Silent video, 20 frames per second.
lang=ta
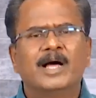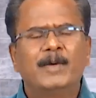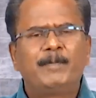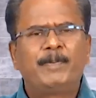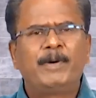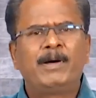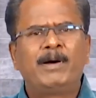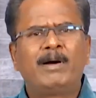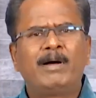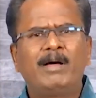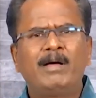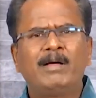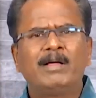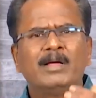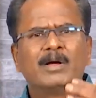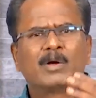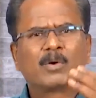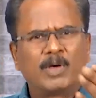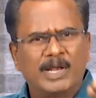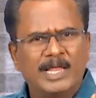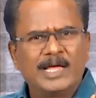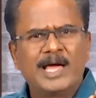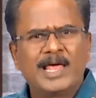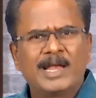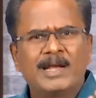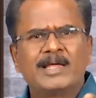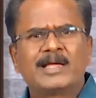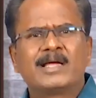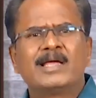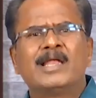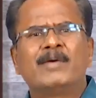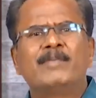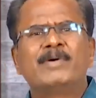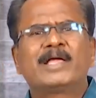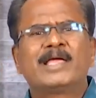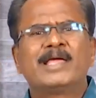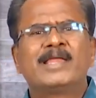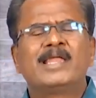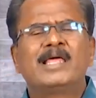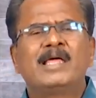அப்போ கொலகாரனுக்கு
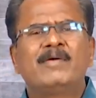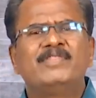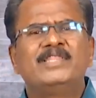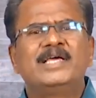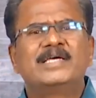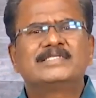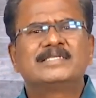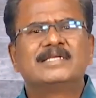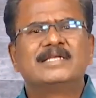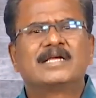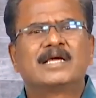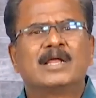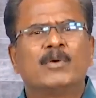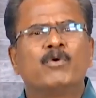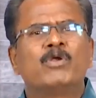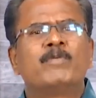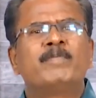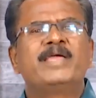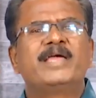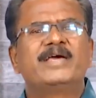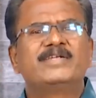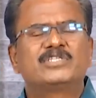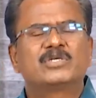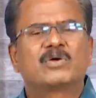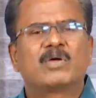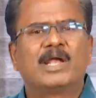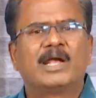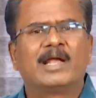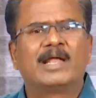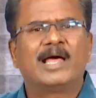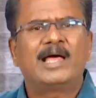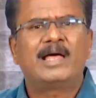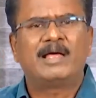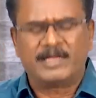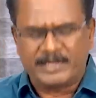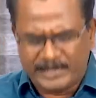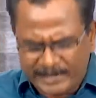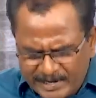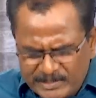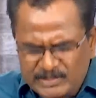நமக்கு என்ன வித்தியாசம் இருக்கு உண்மையை ஏற்றுக்கொள்ளனா
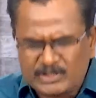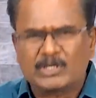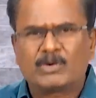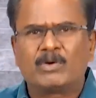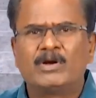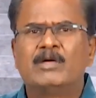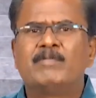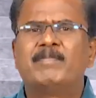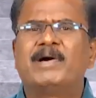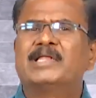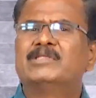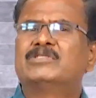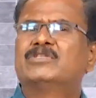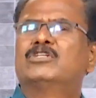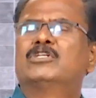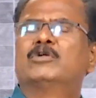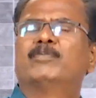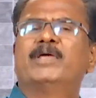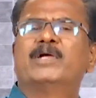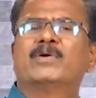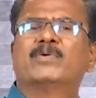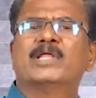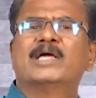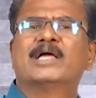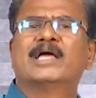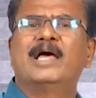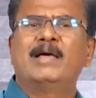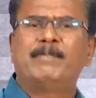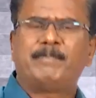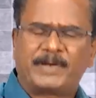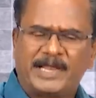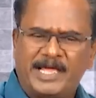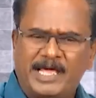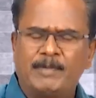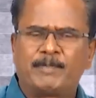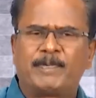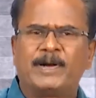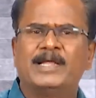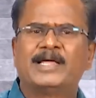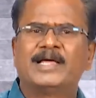ஏற்றுக்கொண்டு மருத்துவ போய் கொடுங்க
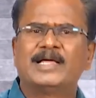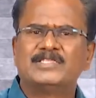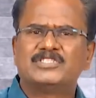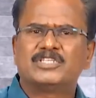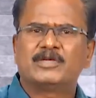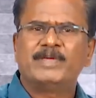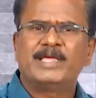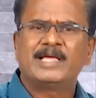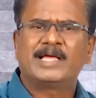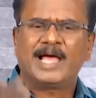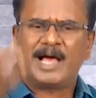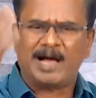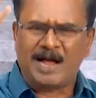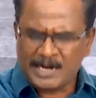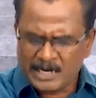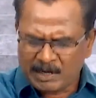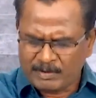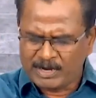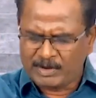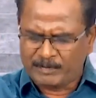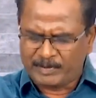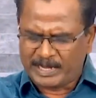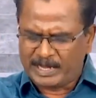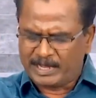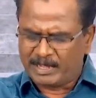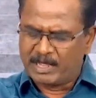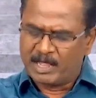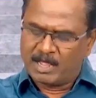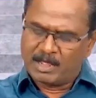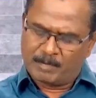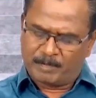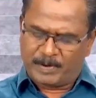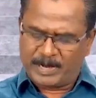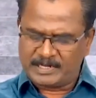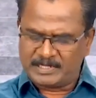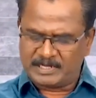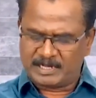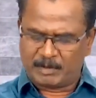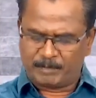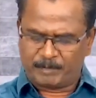பிரேயர் பண்ணுங்க ஜெபிங்க ஆண்டவர் நம்ம
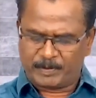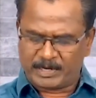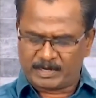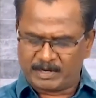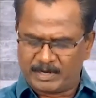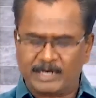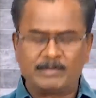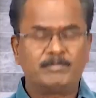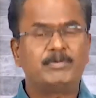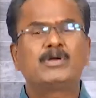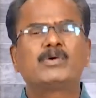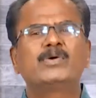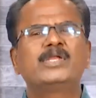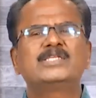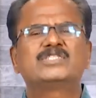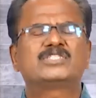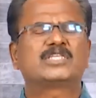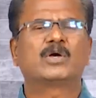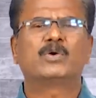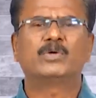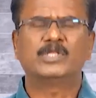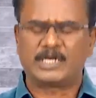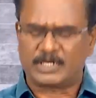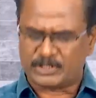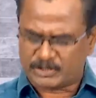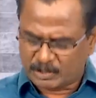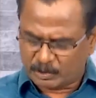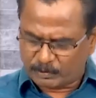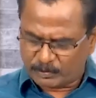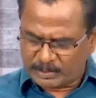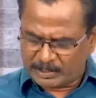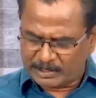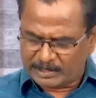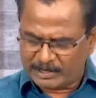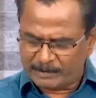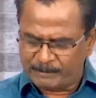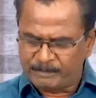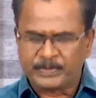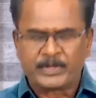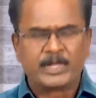பாதுகாப்பார் அன்புக்குரிய சகோதர
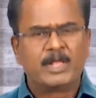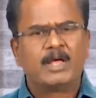சகோதரிகளே